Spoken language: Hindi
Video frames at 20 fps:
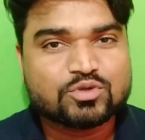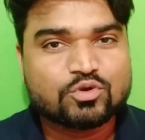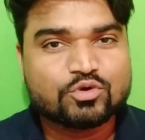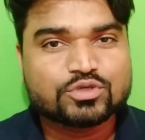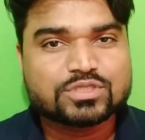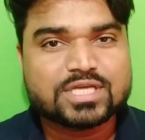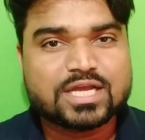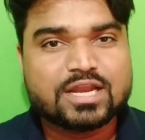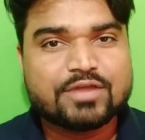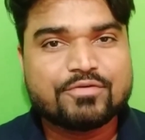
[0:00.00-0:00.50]

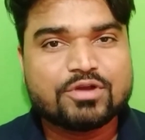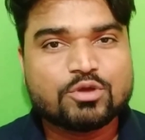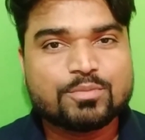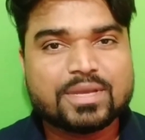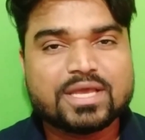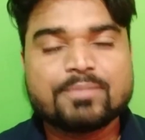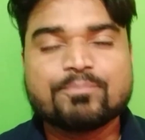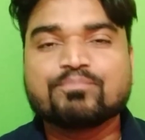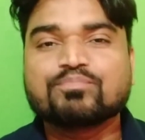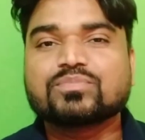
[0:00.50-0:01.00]
लोगों से अगले वीडियो
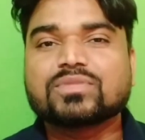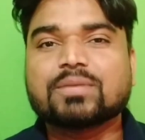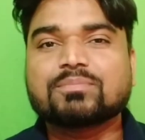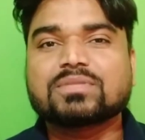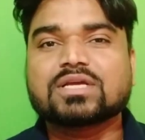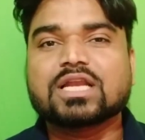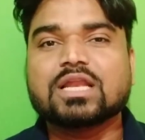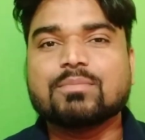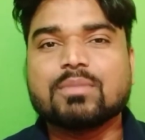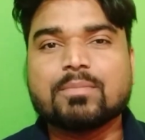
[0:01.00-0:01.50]
में तब
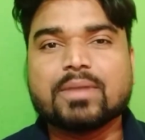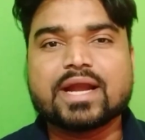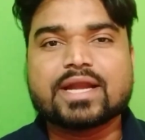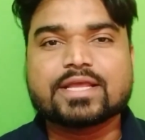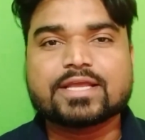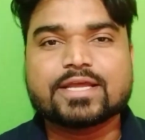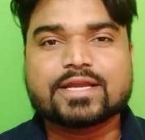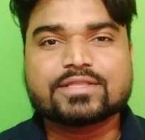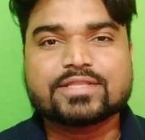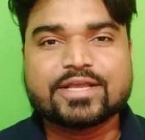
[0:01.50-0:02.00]
तक के लिए बाय
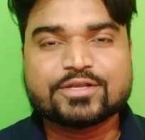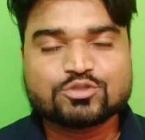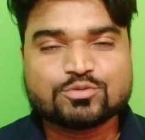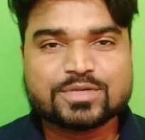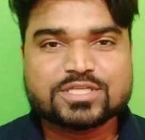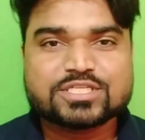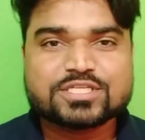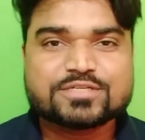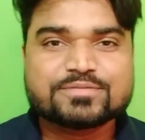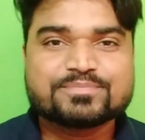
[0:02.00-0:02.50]
टेक केयर थैंक सो
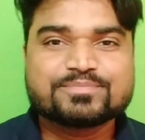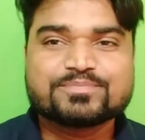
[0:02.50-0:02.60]
मच